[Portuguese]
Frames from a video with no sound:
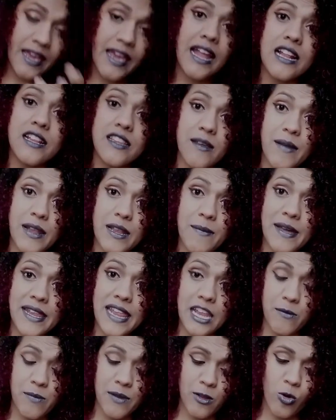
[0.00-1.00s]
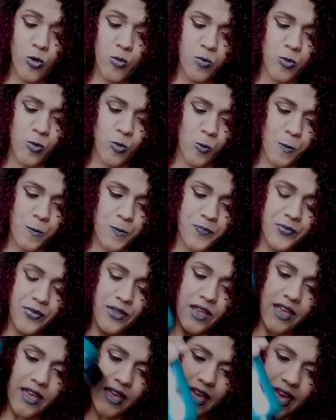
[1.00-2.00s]
Ele também é liberado pela UPU.
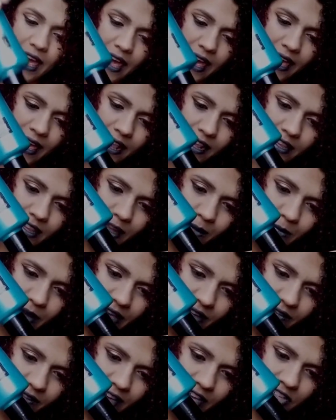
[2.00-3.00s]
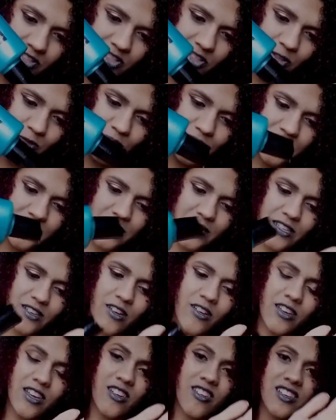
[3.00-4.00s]
É, ele também é verdinho assim,
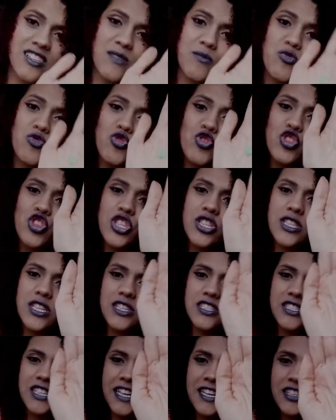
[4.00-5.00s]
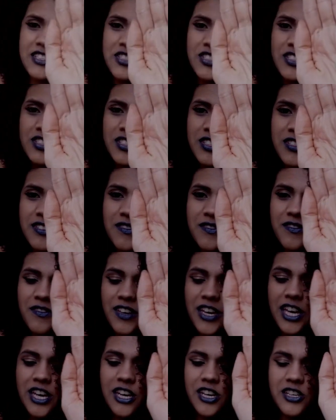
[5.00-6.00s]
ó. Que coisa bonita, gente.
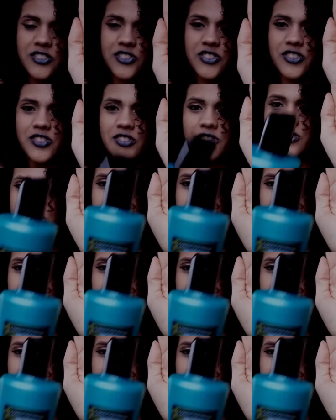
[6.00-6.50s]
Verde.